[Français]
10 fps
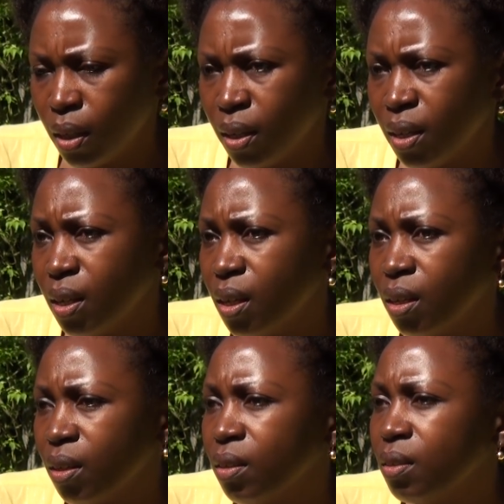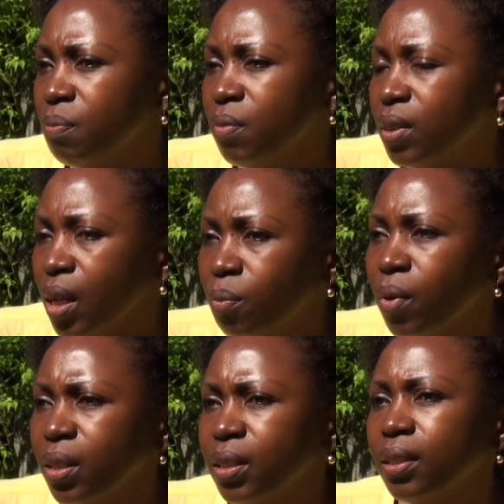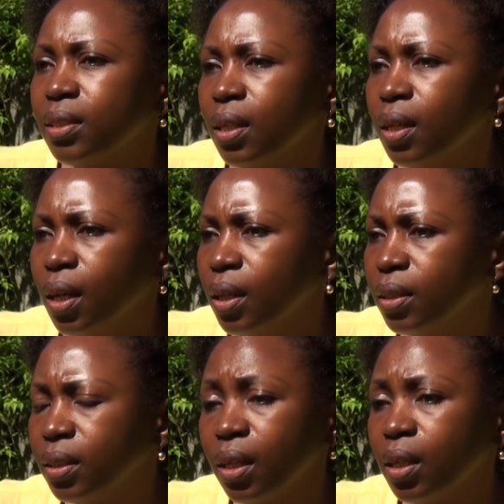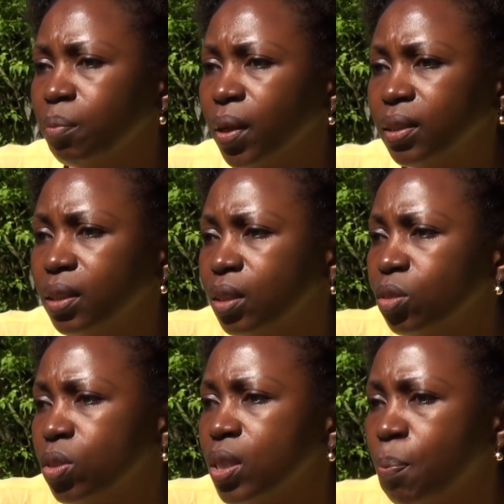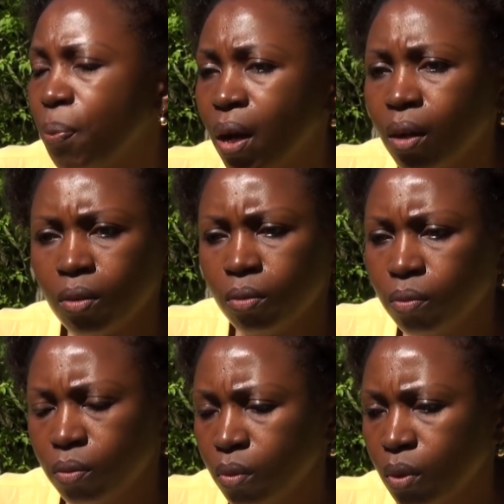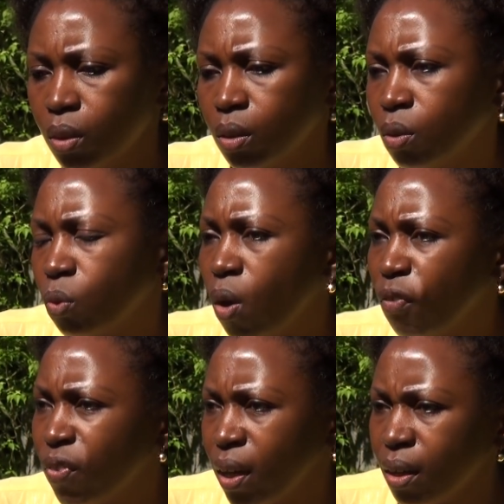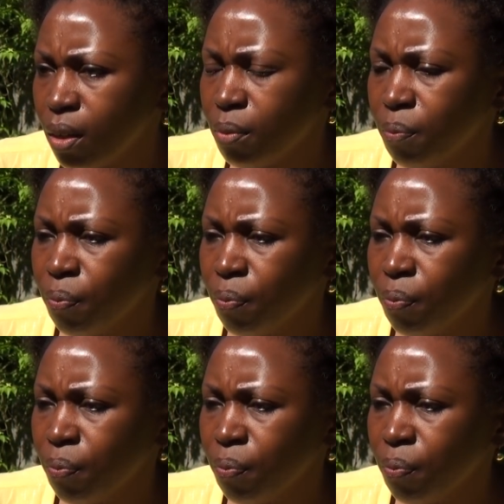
Et tellement qu'il était inquiet, il m'a dit qu'il ne sait pas quoi faire.